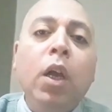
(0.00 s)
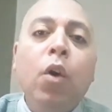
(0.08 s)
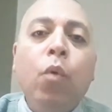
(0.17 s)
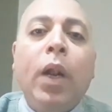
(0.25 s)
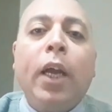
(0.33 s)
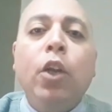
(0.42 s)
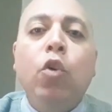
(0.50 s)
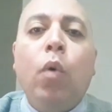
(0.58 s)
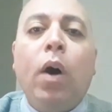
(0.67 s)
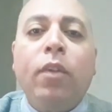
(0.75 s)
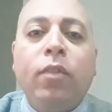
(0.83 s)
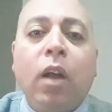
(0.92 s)
ولكن
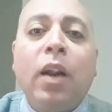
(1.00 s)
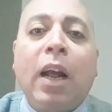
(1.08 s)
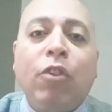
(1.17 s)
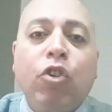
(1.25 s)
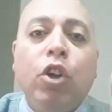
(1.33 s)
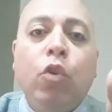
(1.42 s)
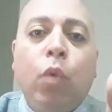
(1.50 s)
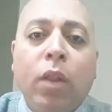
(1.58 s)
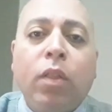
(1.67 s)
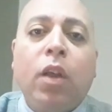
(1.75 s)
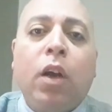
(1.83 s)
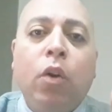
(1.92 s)
هو اصر عشان
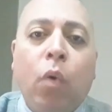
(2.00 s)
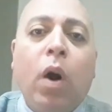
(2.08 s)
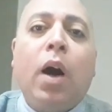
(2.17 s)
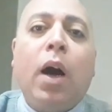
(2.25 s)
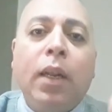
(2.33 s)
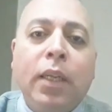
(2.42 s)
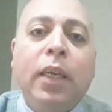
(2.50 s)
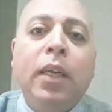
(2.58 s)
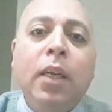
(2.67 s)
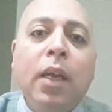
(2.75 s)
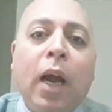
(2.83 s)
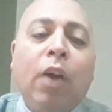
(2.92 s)
يوثق الواقعه دي
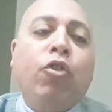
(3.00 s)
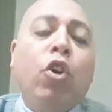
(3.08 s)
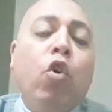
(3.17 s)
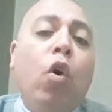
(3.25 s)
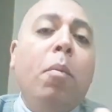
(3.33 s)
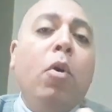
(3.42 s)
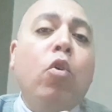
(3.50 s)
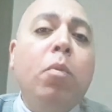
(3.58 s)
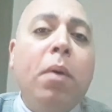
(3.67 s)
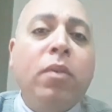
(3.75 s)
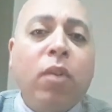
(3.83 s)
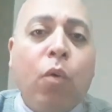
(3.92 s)
عشان هو
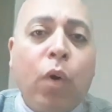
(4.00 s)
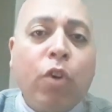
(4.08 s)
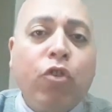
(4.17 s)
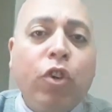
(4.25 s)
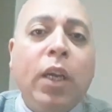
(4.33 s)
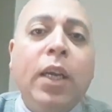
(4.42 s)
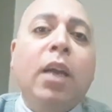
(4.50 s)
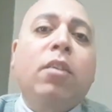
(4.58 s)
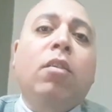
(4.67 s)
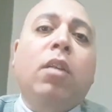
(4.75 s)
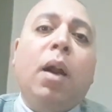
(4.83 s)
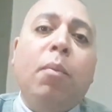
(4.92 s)
ممكن ما يصورش هي
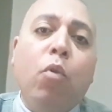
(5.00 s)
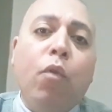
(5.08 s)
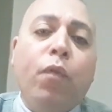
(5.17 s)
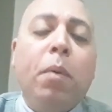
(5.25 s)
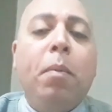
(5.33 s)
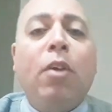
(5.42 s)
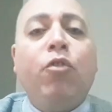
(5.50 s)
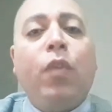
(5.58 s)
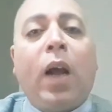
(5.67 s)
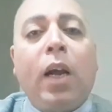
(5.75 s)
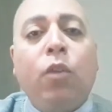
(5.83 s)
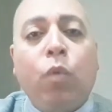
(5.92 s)
تضربه فبقاش
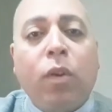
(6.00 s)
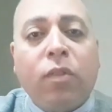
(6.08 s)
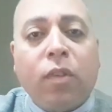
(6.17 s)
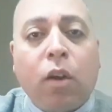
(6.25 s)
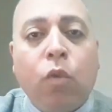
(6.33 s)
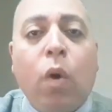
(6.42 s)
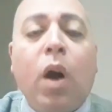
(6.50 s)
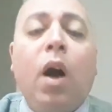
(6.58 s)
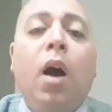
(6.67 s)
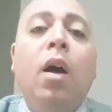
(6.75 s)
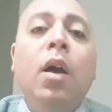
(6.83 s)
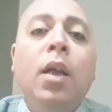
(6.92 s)
في حاجه توثق
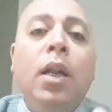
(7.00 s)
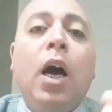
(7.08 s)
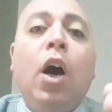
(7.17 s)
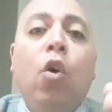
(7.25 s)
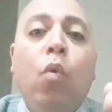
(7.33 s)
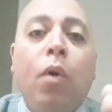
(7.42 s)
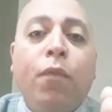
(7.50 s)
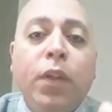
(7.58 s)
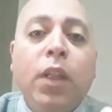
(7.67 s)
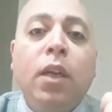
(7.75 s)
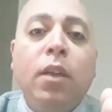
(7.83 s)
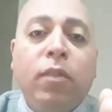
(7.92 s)
الواقعه لا هو
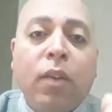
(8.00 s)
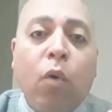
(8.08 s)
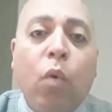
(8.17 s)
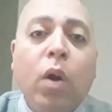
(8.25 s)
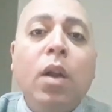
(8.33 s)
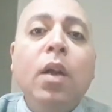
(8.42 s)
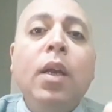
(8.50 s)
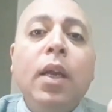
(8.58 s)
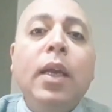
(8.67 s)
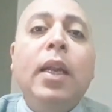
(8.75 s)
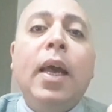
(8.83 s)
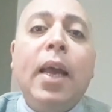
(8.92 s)
فضل يصور
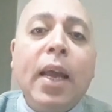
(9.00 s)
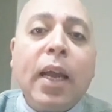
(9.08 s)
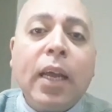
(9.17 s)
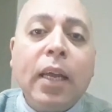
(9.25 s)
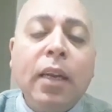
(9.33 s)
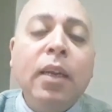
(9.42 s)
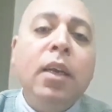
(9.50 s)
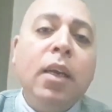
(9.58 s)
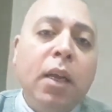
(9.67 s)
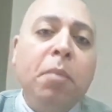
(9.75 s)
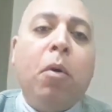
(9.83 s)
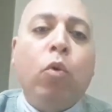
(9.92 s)
الى اخر
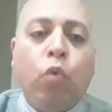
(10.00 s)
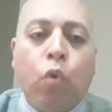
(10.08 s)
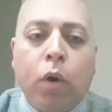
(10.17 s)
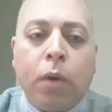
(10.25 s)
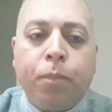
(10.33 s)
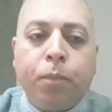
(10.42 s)
الموضوع